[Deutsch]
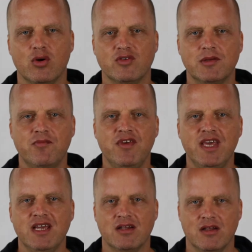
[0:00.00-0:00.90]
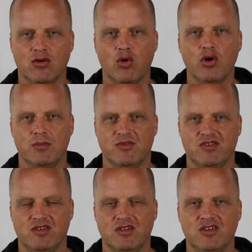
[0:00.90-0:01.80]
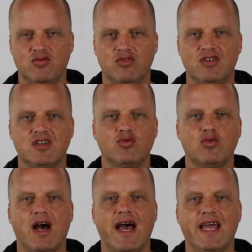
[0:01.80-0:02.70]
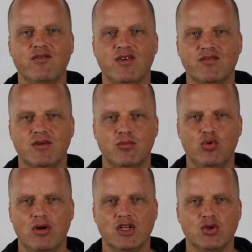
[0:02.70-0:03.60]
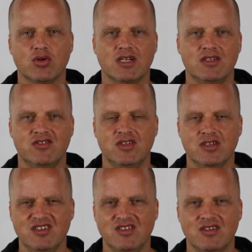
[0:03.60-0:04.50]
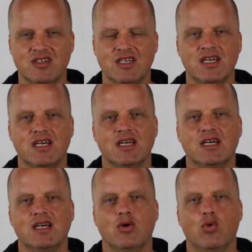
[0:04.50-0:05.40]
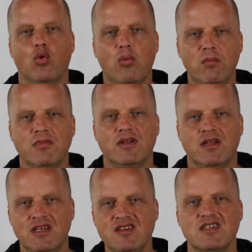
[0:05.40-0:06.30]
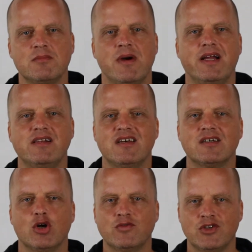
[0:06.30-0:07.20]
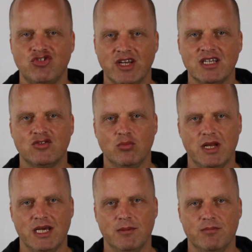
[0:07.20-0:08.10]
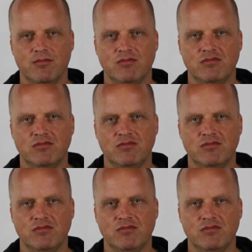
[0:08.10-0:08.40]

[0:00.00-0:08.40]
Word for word: aus dem Weg räumst, dass du es dir so einfach wie möglich organisierst, um nicht im Alltag auf der Strecke zu bleiben.